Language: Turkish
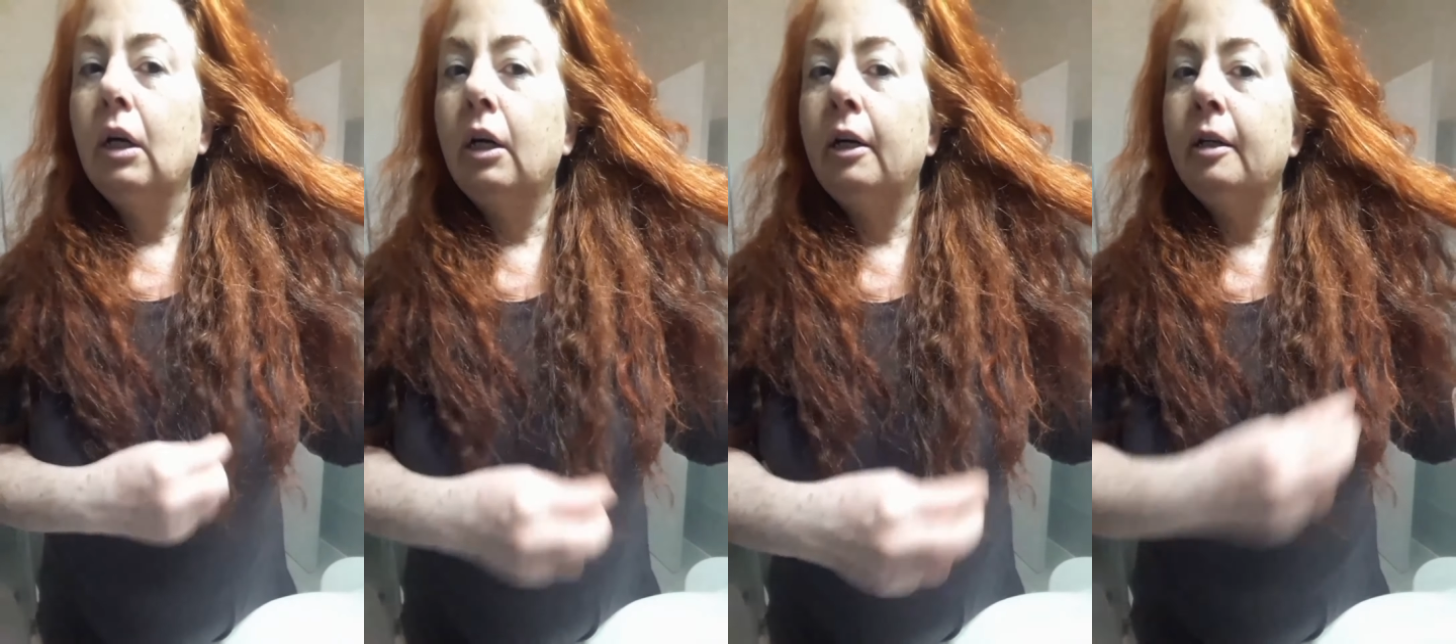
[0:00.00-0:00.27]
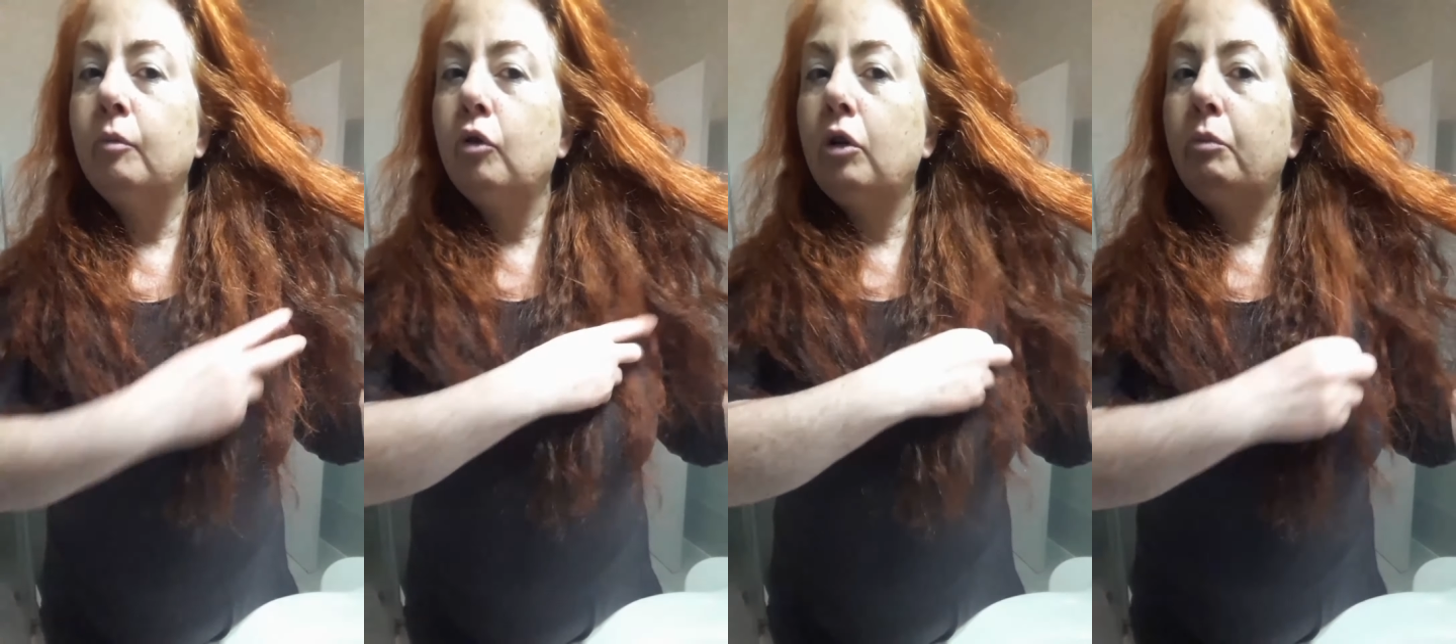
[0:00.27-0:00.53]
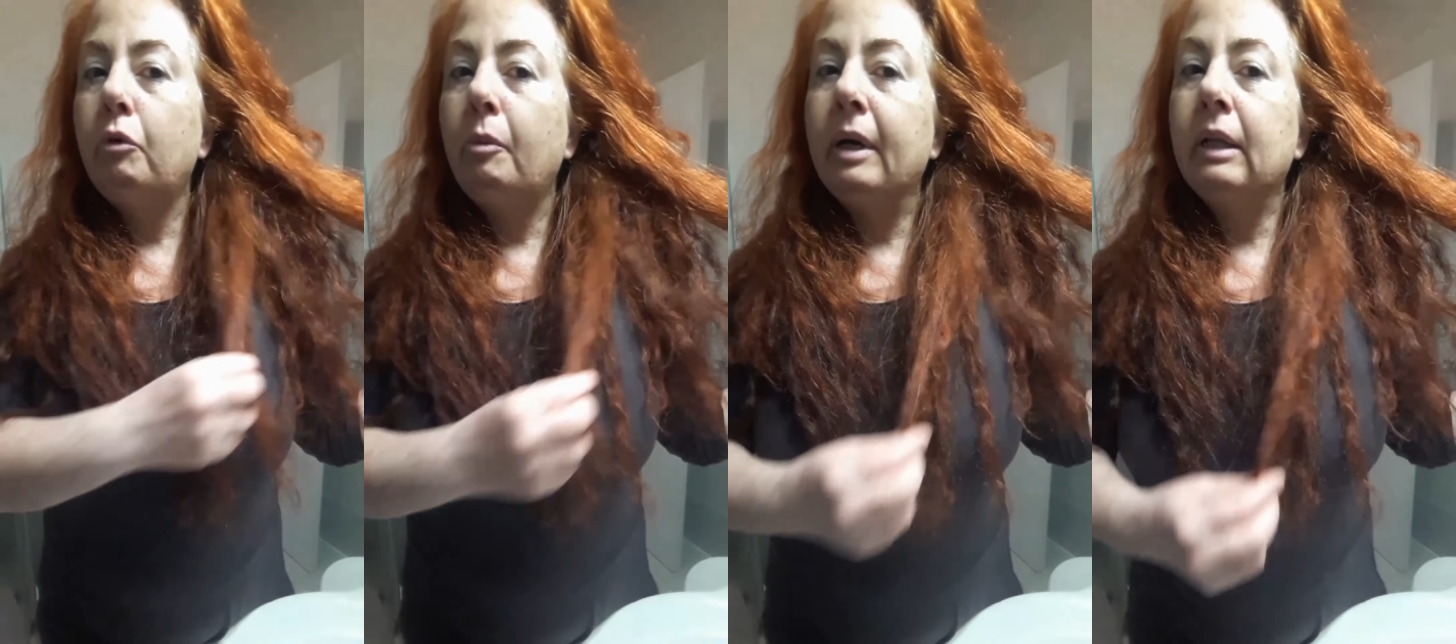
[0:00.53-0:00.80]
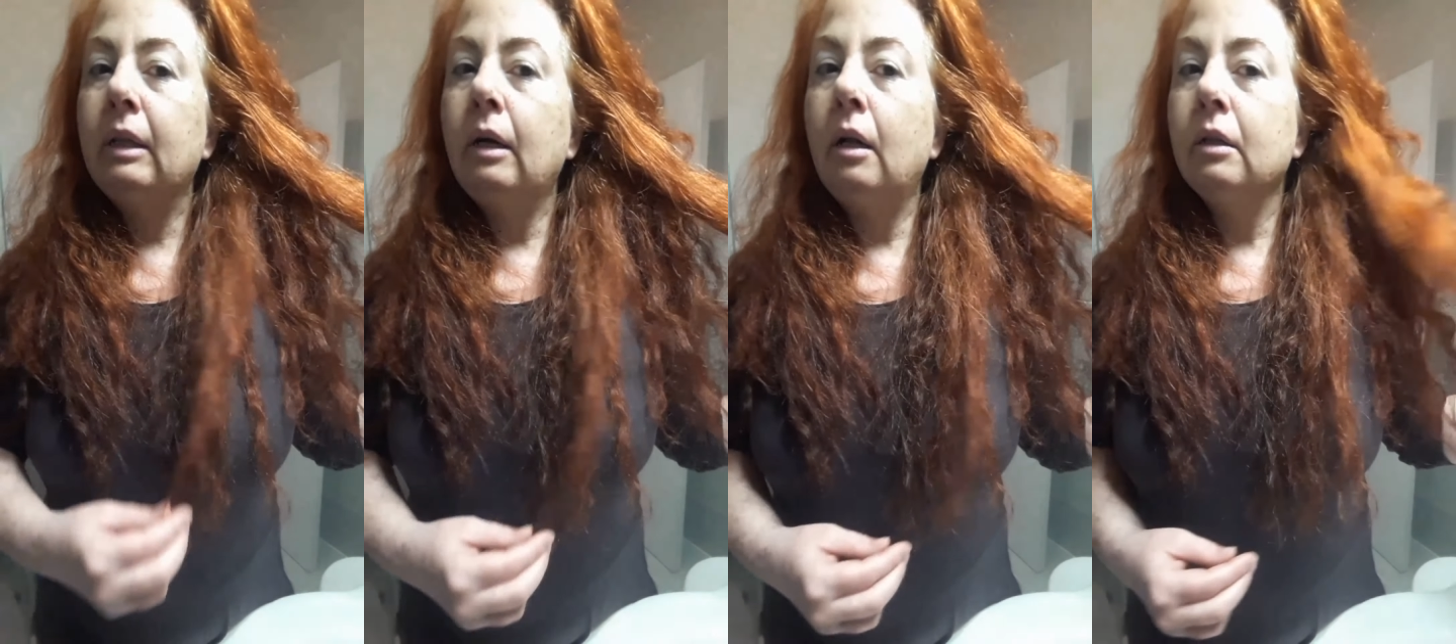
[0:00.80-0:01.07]
hani böyle
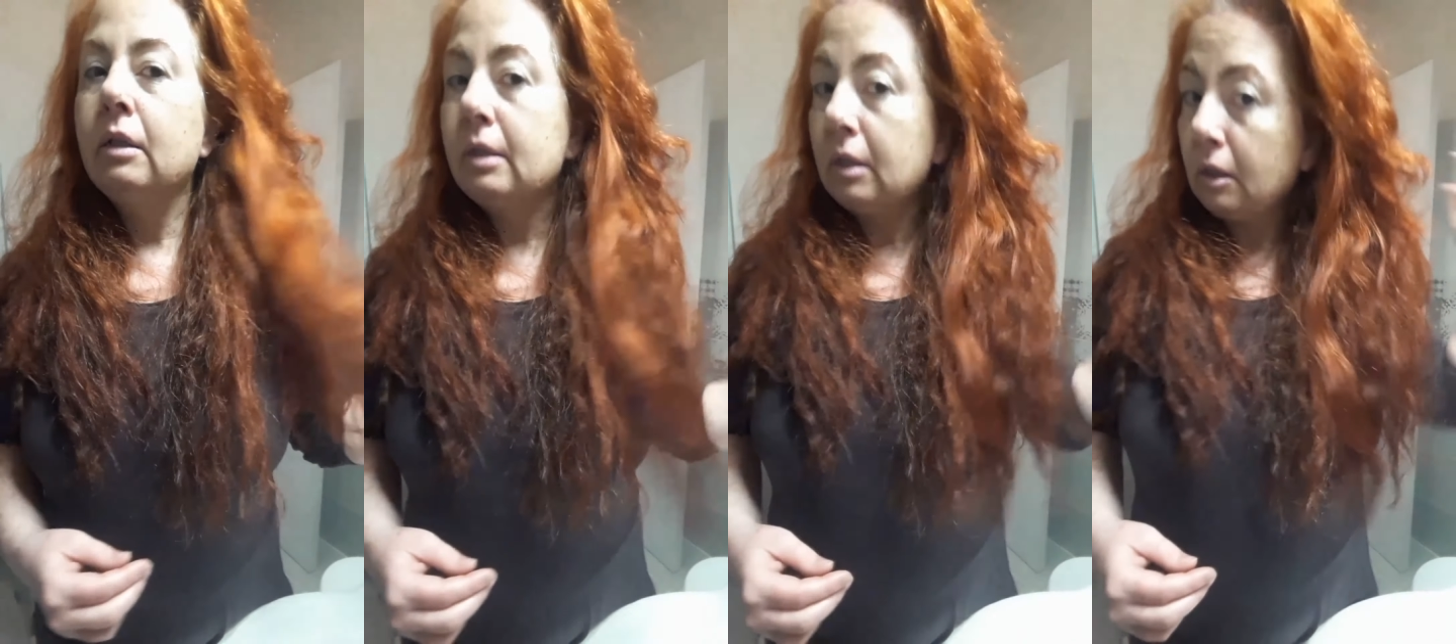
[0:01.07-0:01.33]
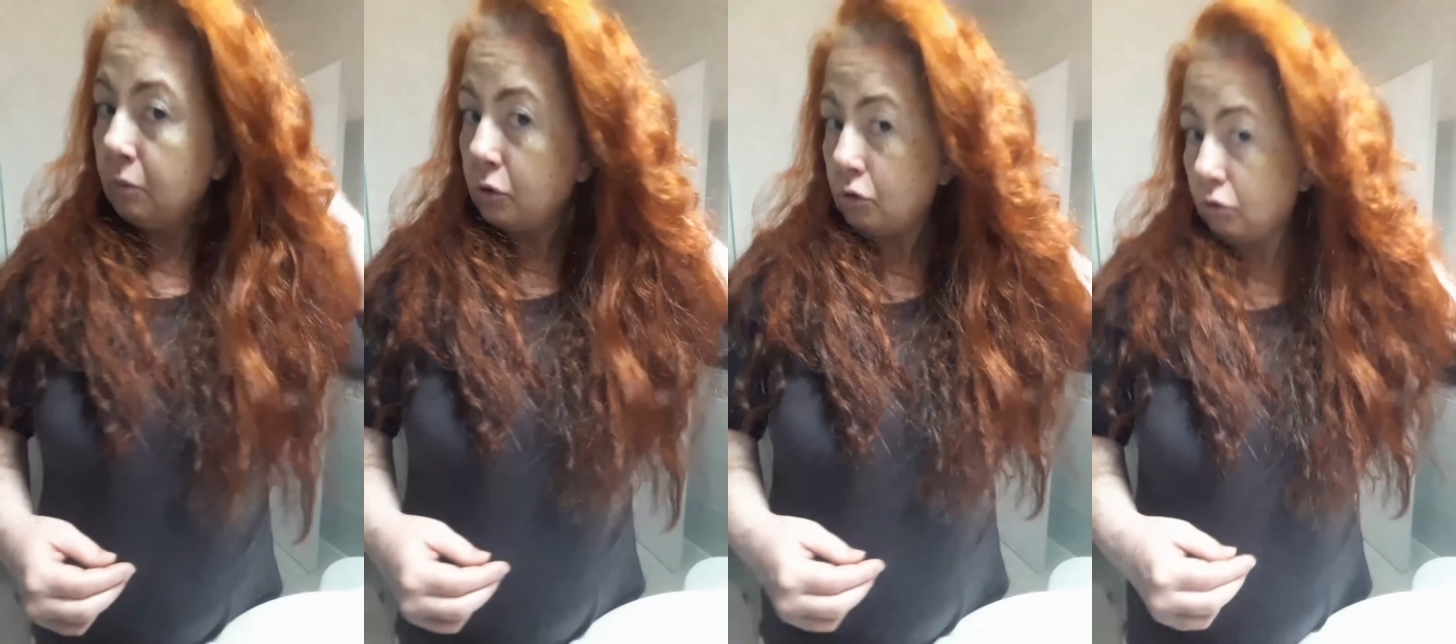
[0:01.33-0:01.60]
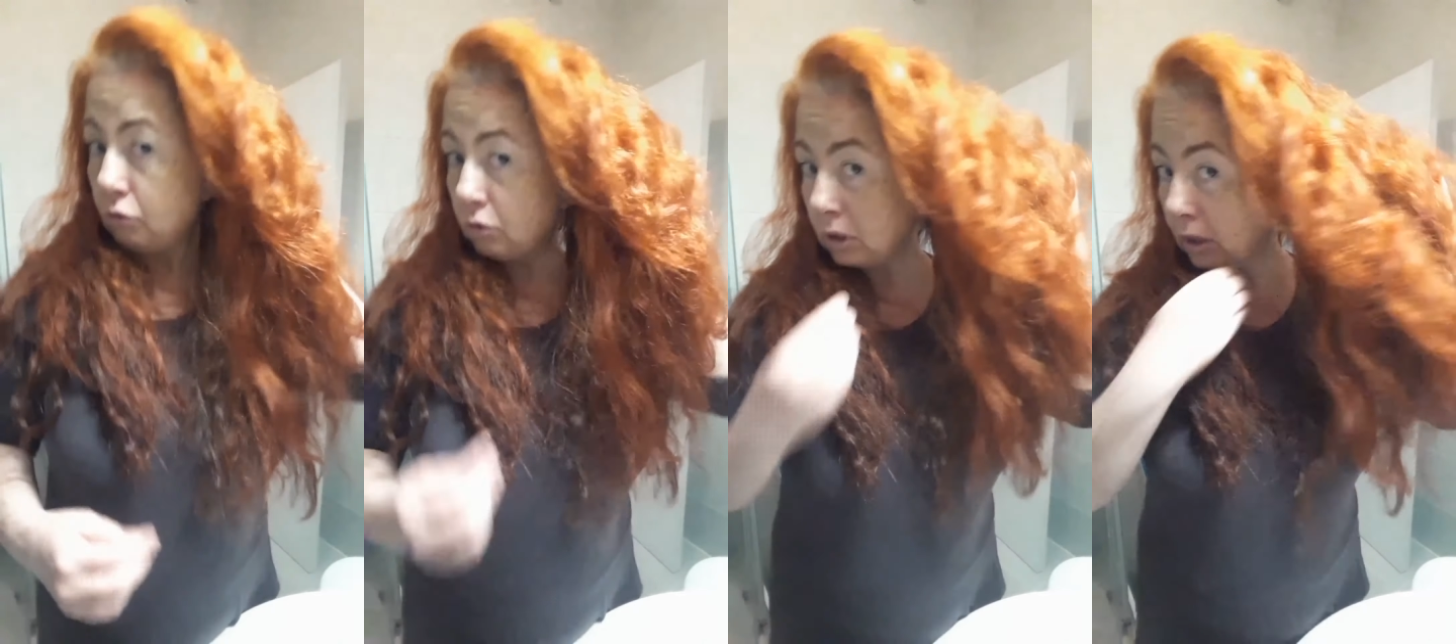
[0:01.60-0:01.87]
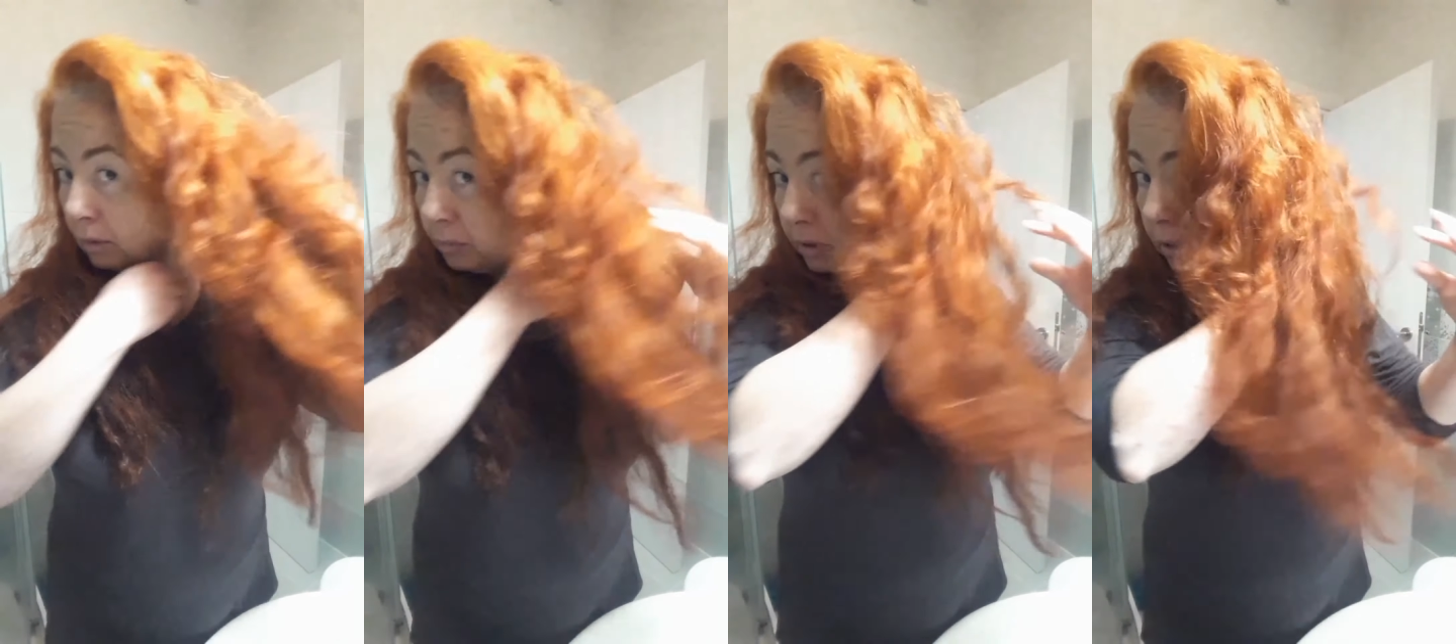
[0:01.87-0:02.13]
bebek dalgası gibi çok güzel